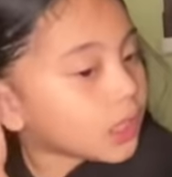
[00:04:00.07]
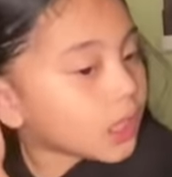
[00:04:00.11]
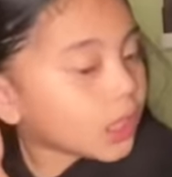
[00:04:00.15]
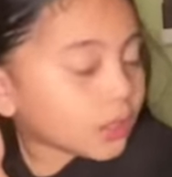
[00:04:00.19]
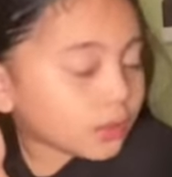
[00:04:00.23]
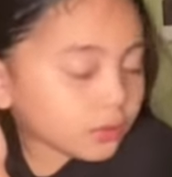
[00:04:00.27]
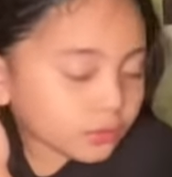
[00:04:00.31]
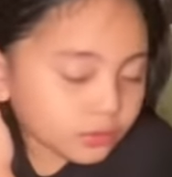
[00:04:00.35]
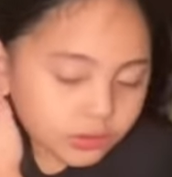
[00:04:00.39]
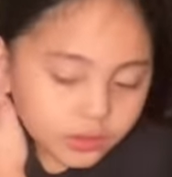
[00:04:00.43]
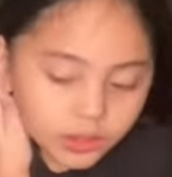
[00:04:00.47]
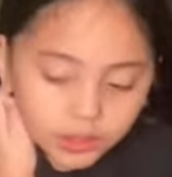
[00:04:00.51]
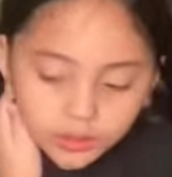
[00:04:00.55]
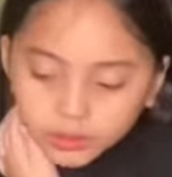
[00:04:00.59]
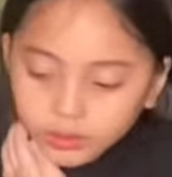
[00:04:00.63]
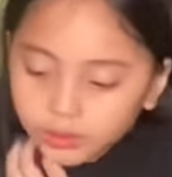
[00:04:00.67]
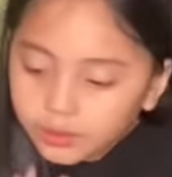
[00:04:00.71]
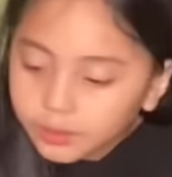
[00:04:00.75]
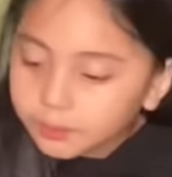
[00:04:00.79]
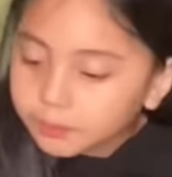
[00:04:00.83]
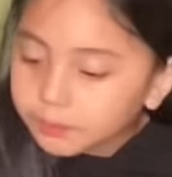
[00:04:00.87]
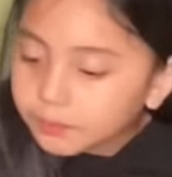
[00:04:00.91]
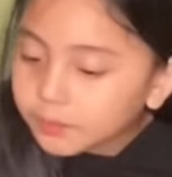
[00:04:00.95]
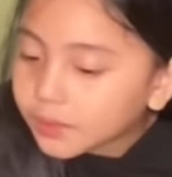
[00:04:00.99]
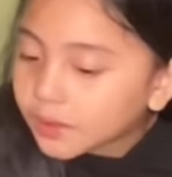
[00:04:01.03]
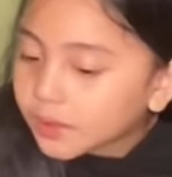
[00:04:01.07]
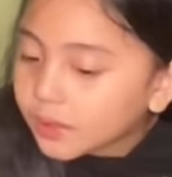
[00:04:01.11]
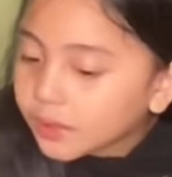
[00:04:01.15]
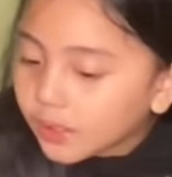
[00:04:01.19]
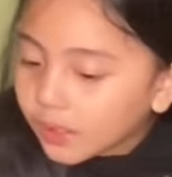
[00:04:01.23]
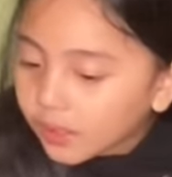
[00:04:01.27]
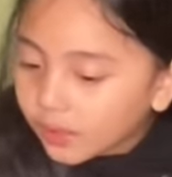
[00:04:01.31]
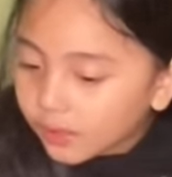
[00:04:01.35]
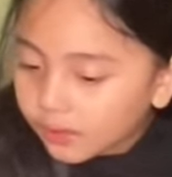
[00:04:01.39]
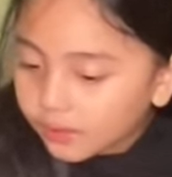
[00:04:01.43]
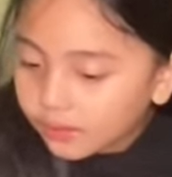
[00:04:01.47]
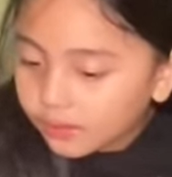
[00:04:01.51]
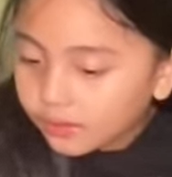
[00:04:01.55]
ako sa team nila.
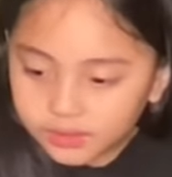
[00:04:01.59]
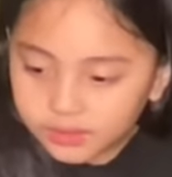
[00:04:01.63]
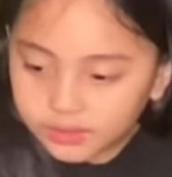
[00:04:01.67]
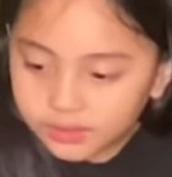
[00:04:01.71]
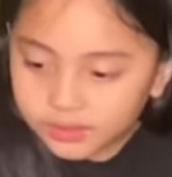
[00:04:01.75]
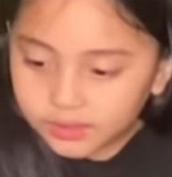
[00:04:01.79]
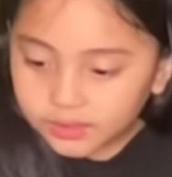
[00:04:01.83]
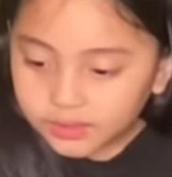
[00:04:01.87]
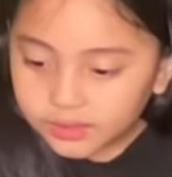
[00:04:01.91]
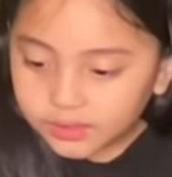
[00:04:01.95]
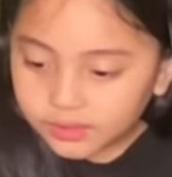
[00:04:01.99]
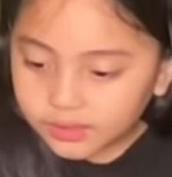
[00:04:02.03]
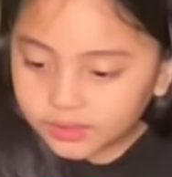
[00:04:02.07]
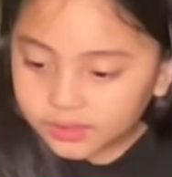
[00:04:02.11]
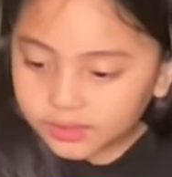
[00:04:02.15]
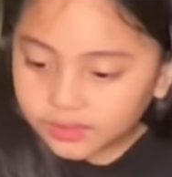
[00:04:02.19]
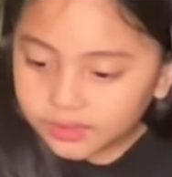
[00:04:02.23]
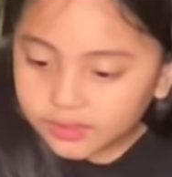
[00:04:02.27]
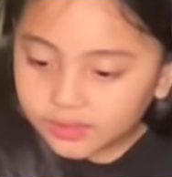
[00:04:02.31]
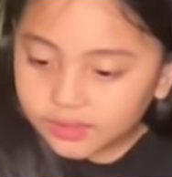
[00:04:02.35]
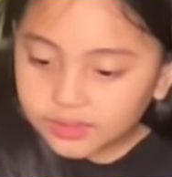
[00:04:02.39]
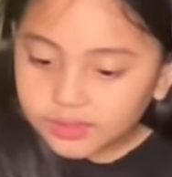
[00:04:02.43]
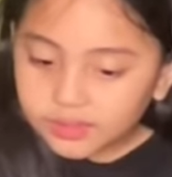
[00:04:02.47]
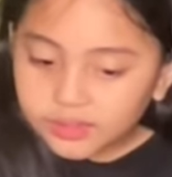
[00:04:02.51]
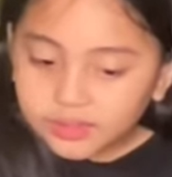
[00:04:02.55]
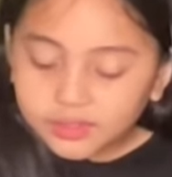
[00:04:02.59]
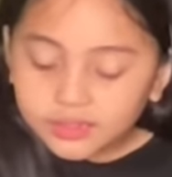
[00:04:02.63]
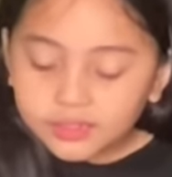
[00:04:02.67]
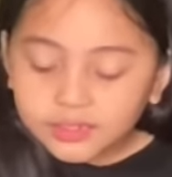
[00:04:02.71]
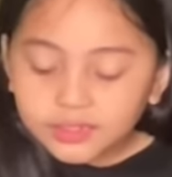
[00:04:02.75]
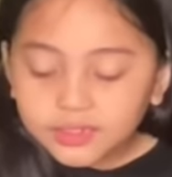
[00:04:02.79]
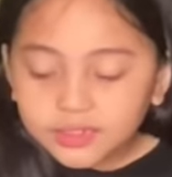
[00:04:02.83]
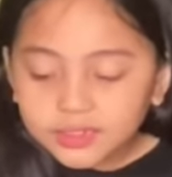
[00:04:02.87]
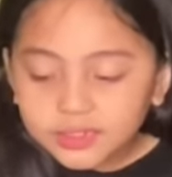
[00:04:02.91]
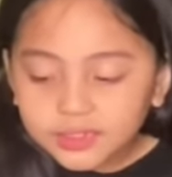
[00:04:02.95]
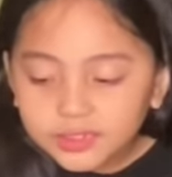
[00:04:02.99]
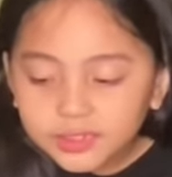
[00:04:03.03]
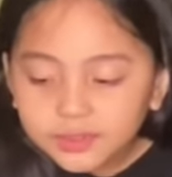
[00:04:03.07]
Tapos?
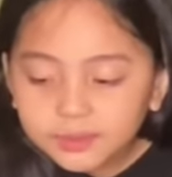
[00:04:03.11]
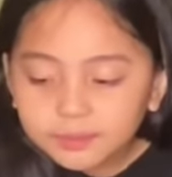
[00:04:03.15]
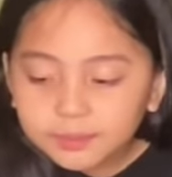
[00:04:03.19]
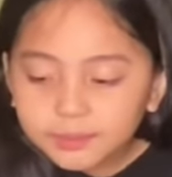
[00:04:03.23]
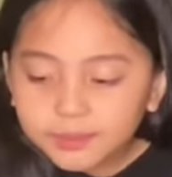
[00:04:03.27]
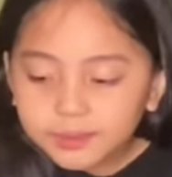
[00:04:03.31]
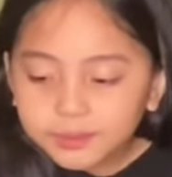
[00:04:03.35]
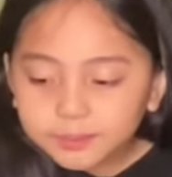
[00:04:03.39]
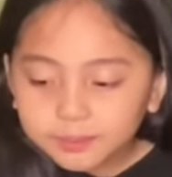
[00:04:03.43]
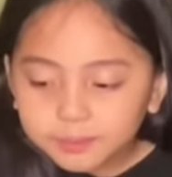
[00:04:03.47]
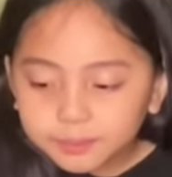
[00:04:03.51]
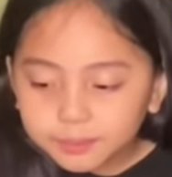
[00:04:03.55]
Ay, naman